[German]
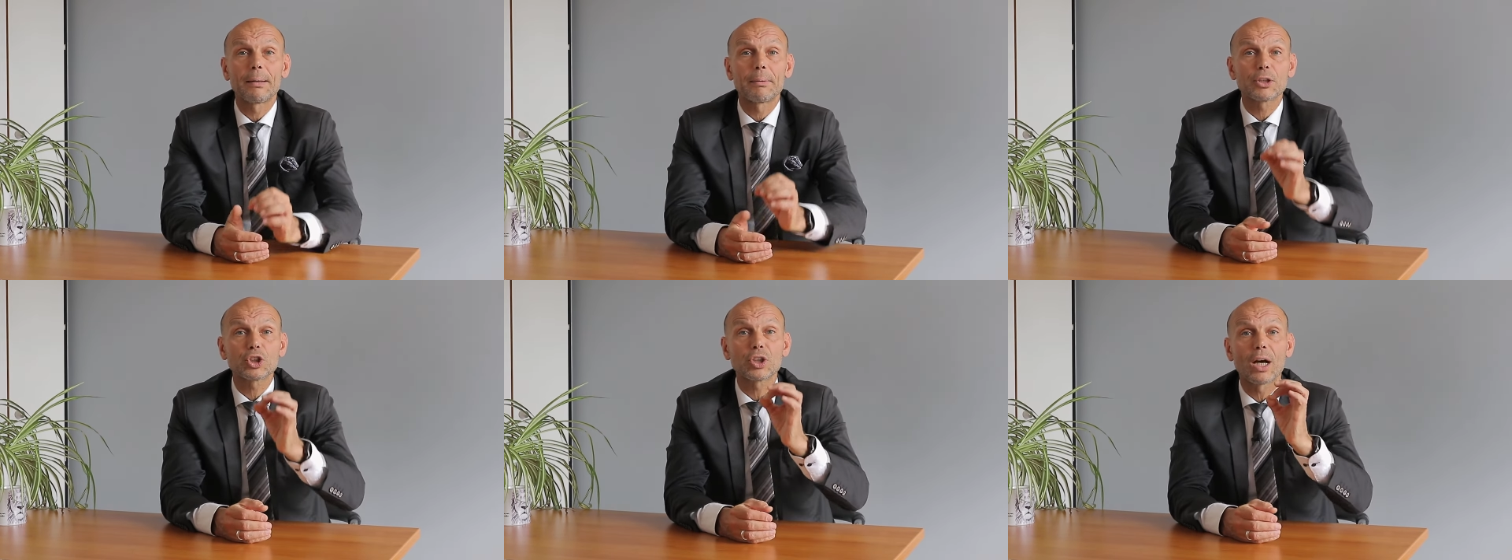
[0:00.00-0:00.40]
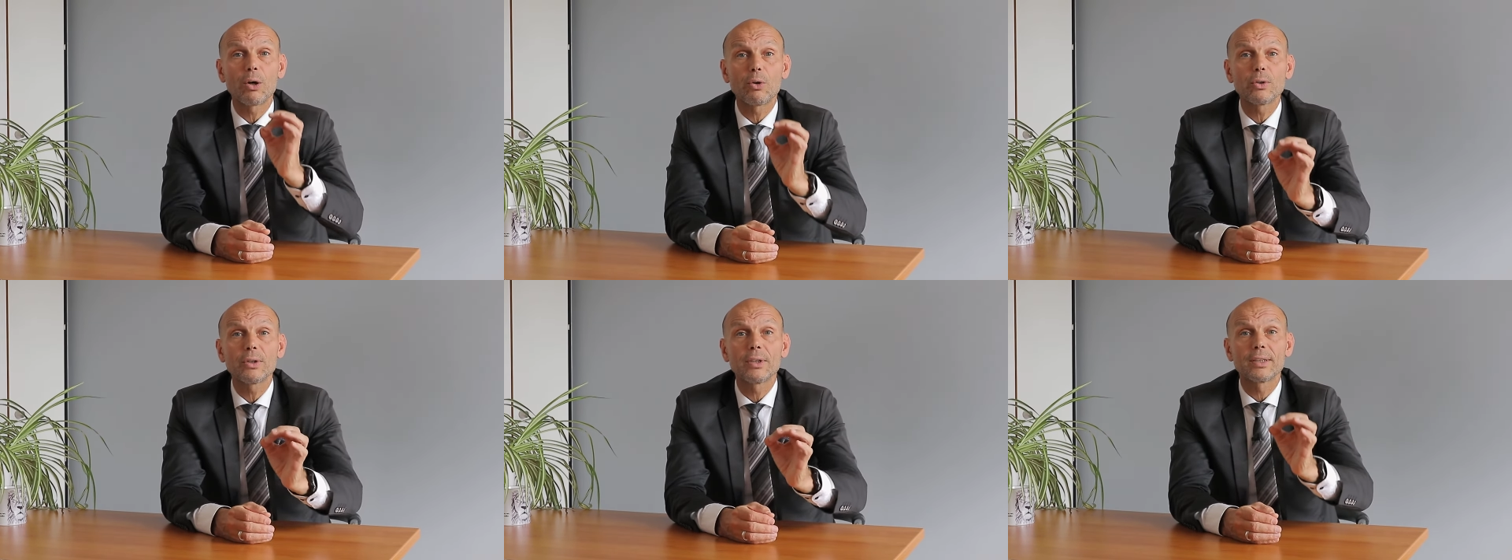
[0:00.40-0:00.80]
Aber
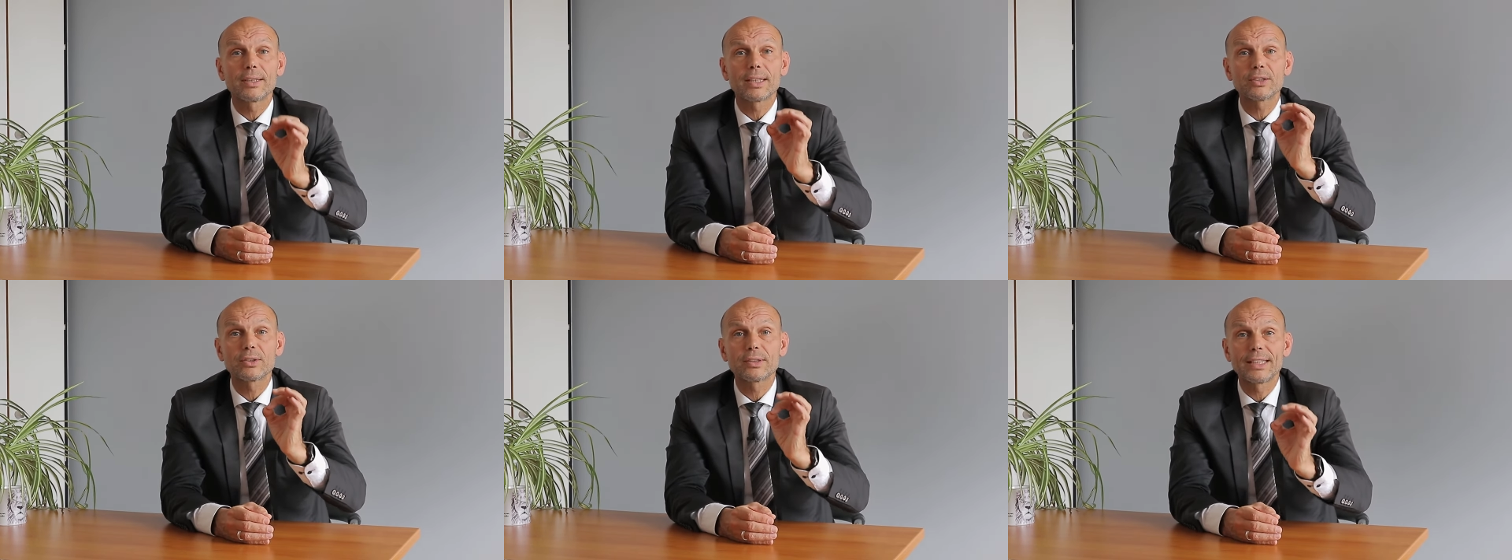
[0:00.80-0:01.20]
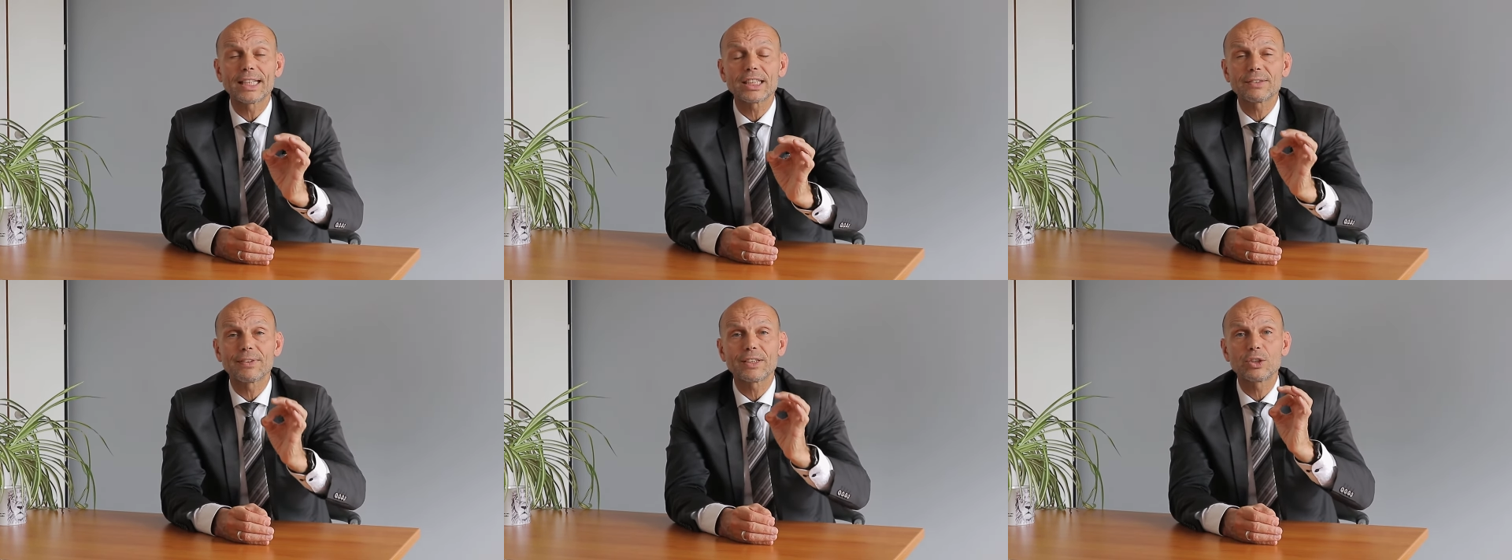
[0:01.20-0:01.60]
schau,
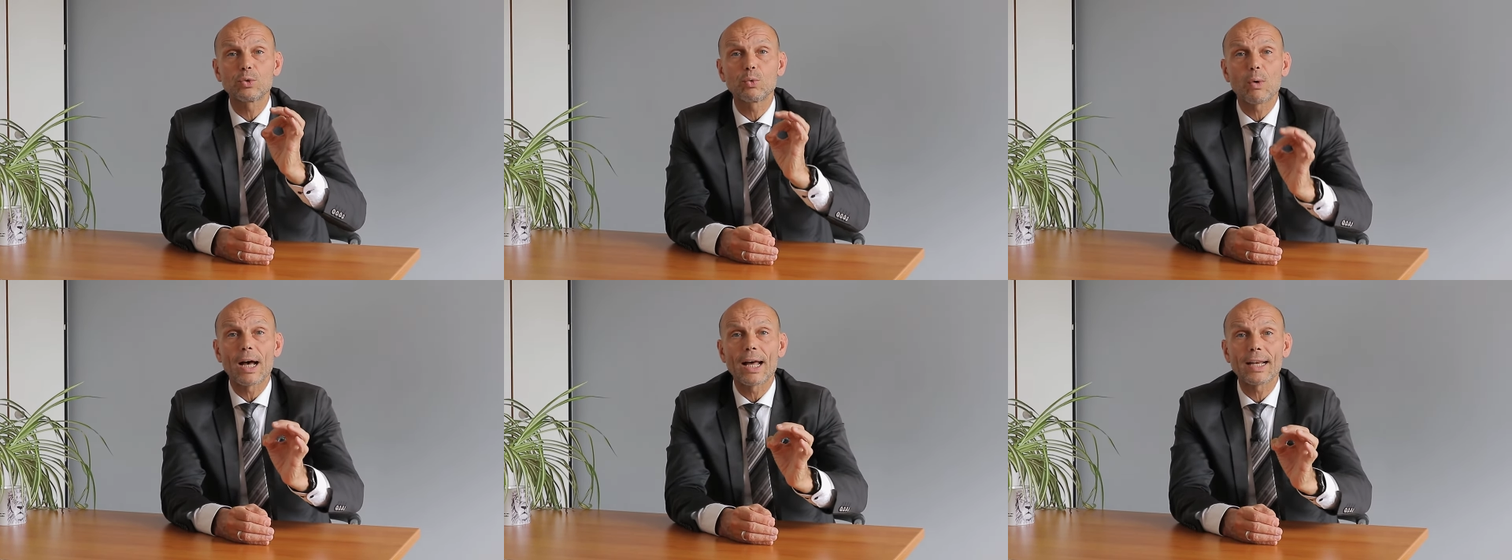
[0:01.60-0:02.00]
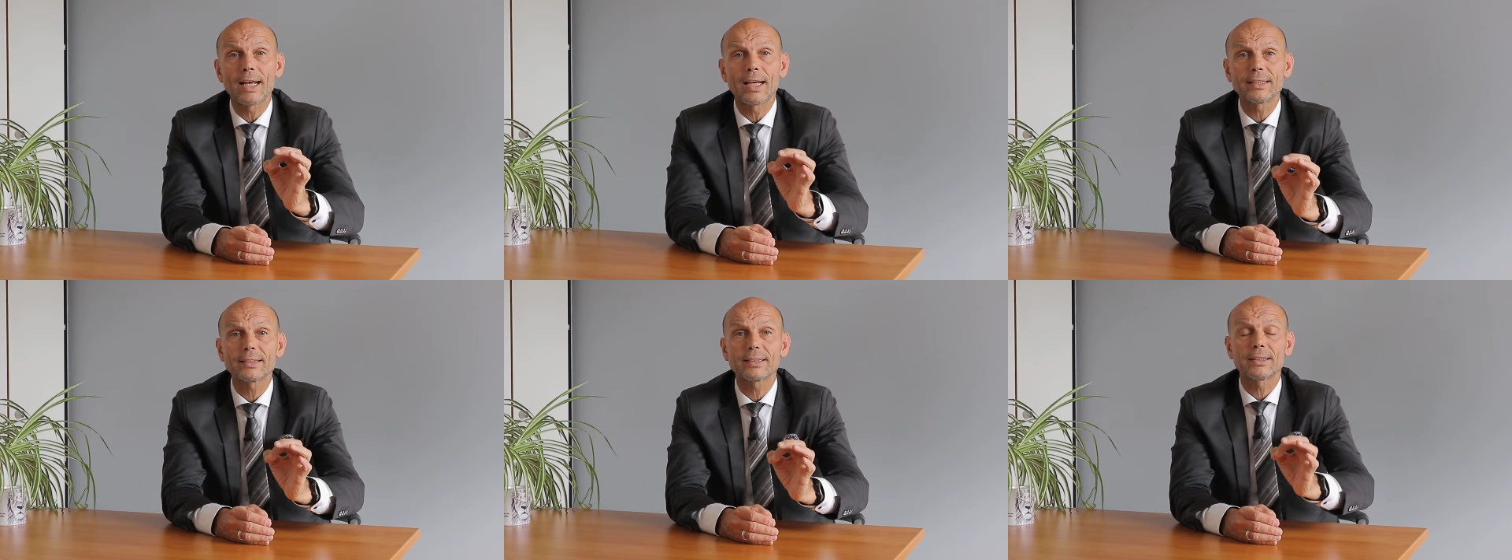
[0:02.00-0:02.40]
dass das, was du
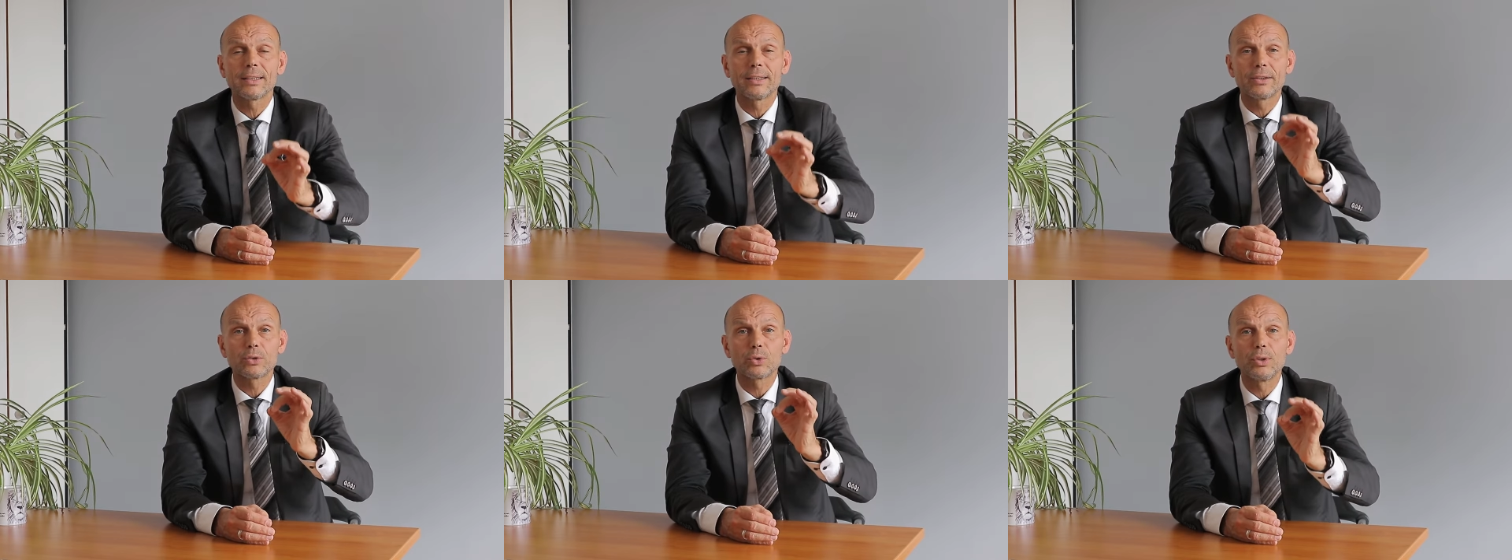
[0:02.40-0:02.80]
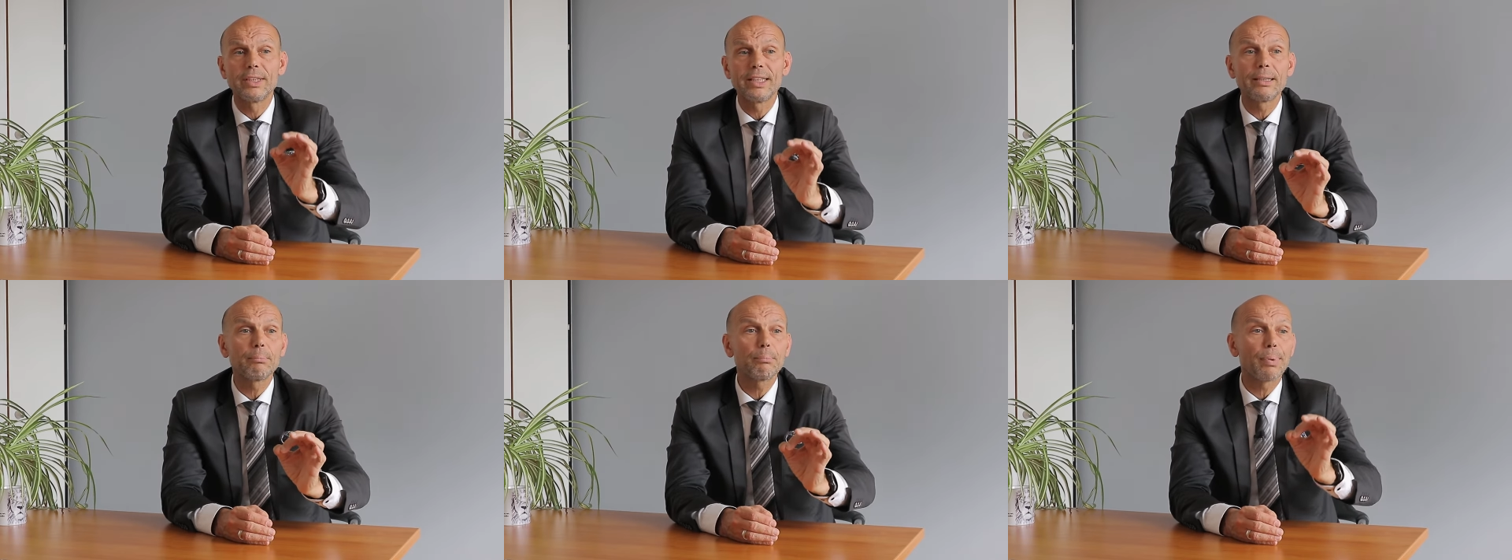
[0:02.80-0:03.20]
anhast,
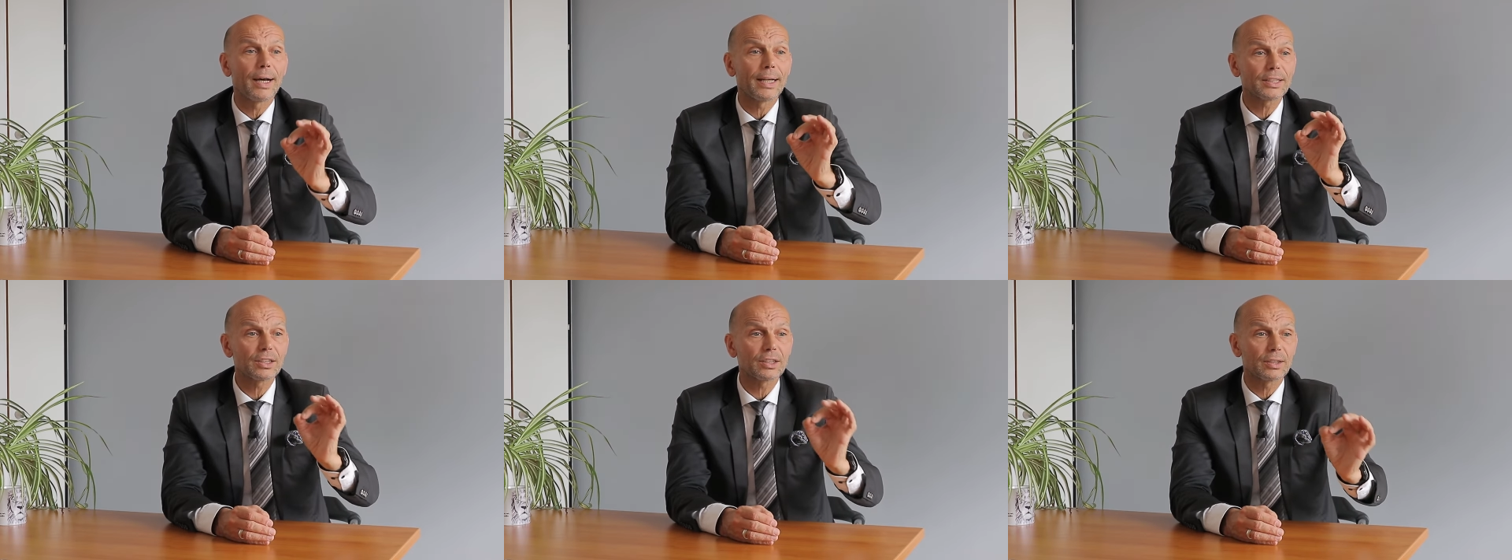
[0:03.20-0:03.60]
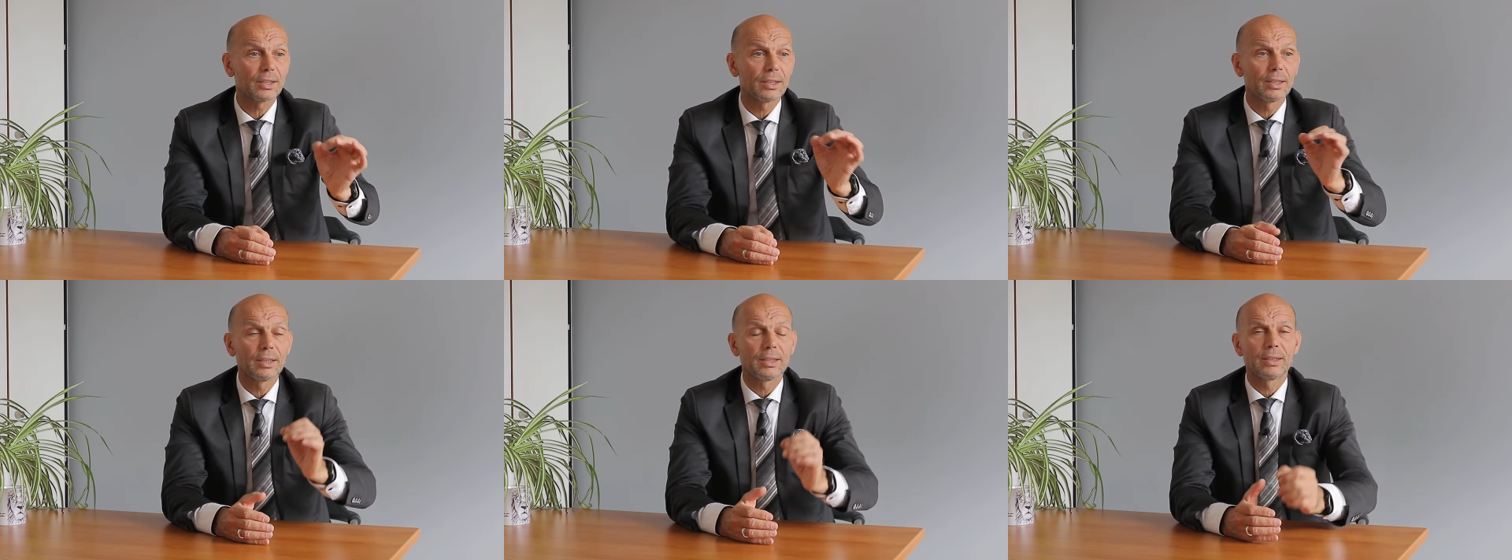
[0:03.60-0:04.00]
zu dem
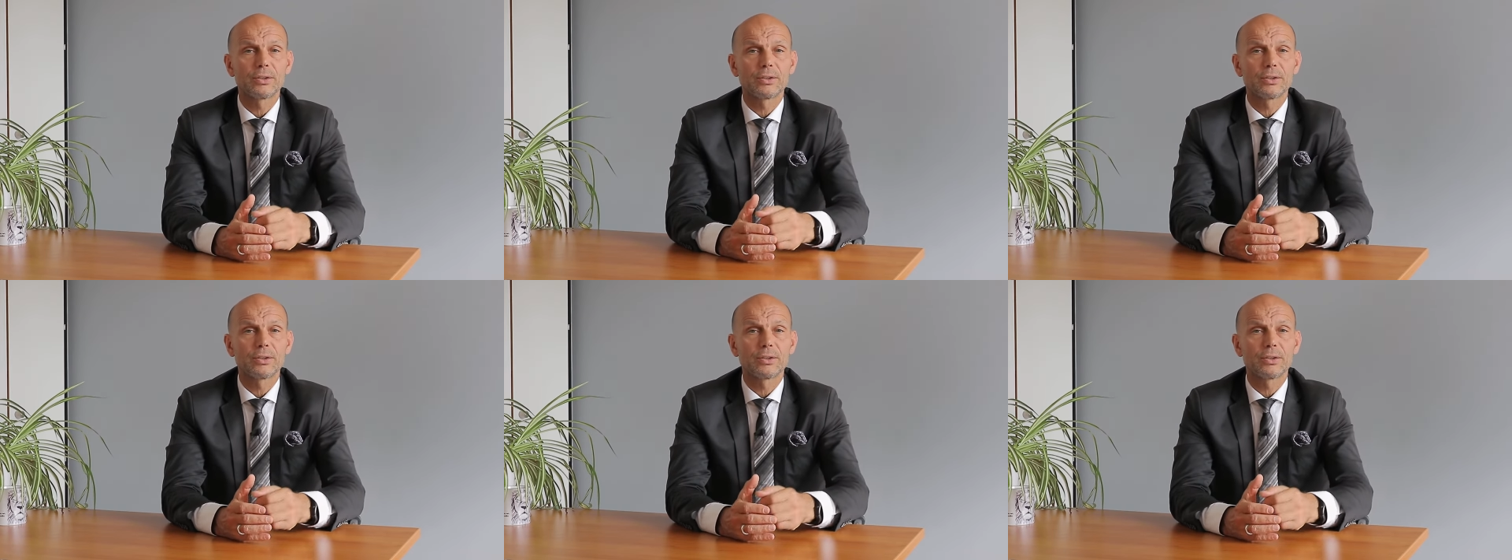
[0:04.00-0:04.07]
passt,